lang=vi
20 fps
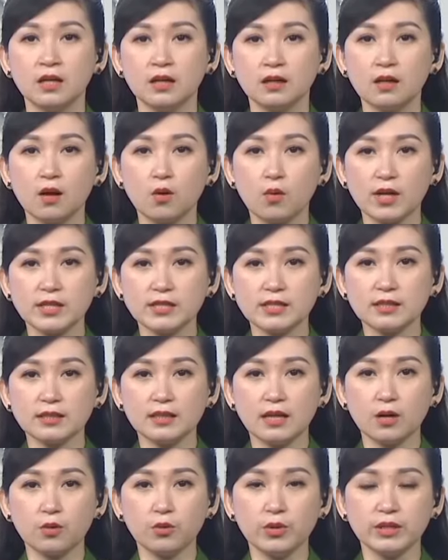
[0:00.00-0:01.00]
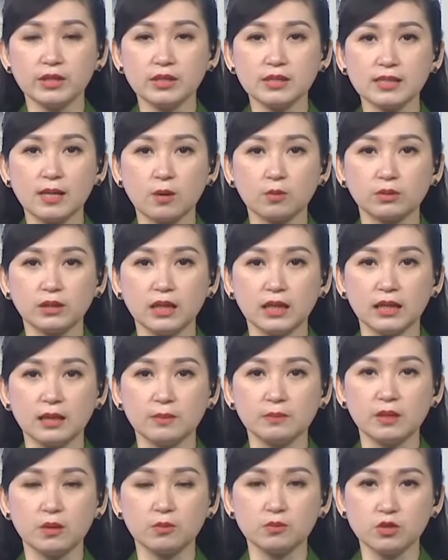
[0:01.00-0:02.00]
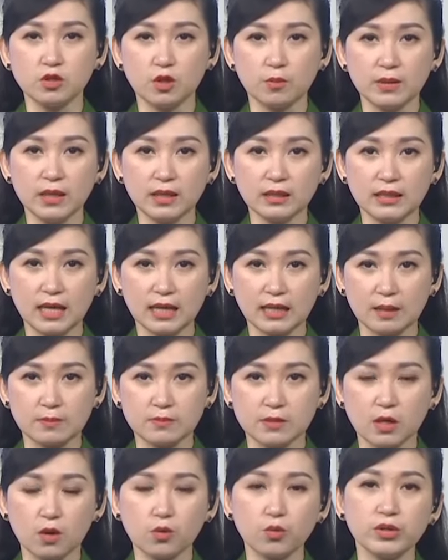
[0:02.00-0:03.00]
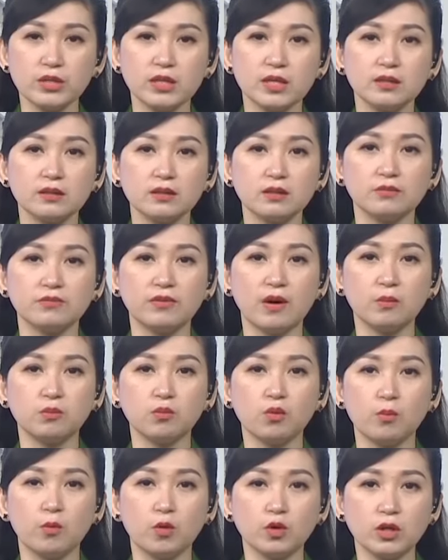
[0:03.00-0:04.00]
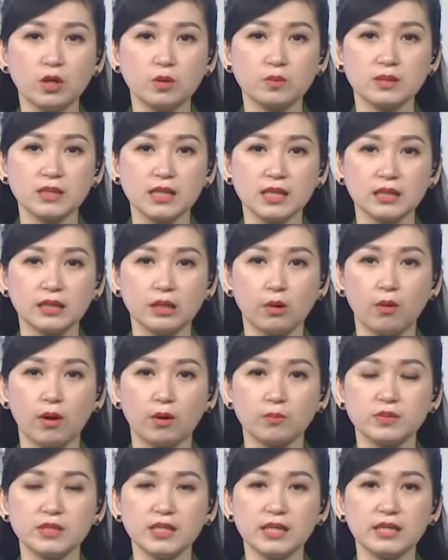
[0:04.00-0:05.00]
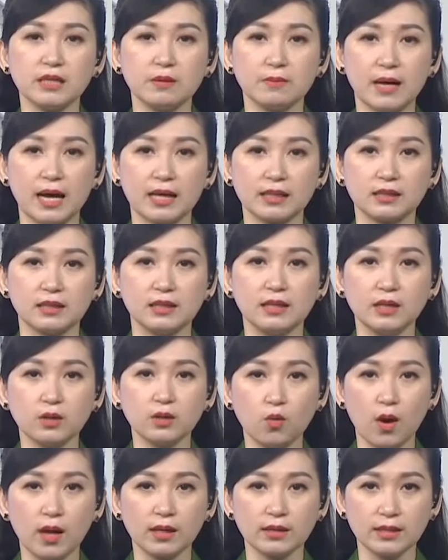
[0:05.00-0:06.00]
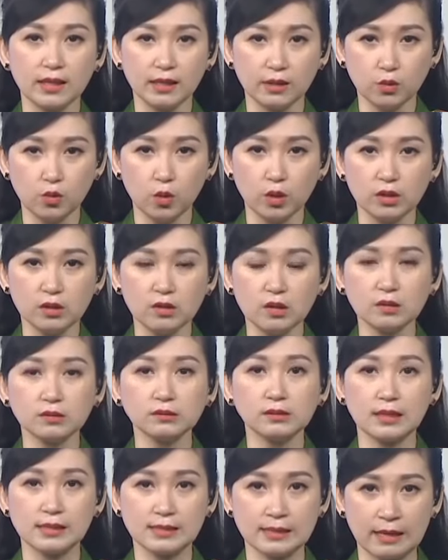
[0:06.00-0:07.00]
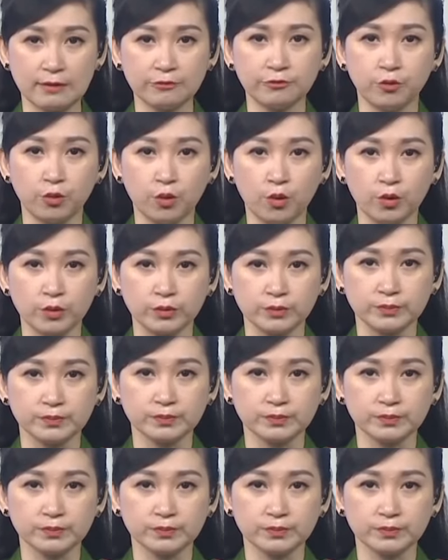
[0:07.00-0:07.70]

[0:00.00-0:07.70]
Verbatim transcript: Cơ quan chức năng huyện Đức Trọng, tỉnh Lâm Đồng cho biết đang làm rõ nguyên nhân tử vong của 4 học sinh tiểu học trên địa bàn liên quan đến đuối nước tại xã Phú Hội.